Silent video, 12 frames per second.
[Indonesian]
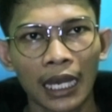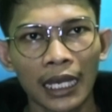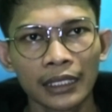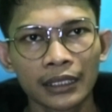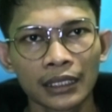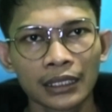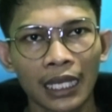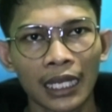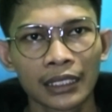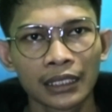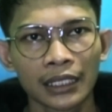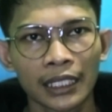atas
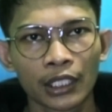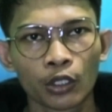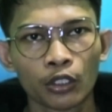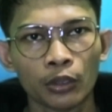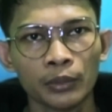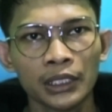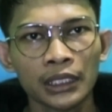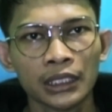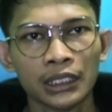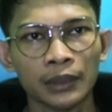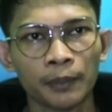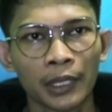alasan ekonomi
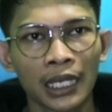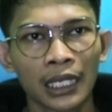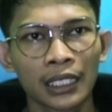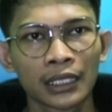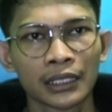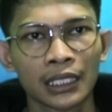di Jepang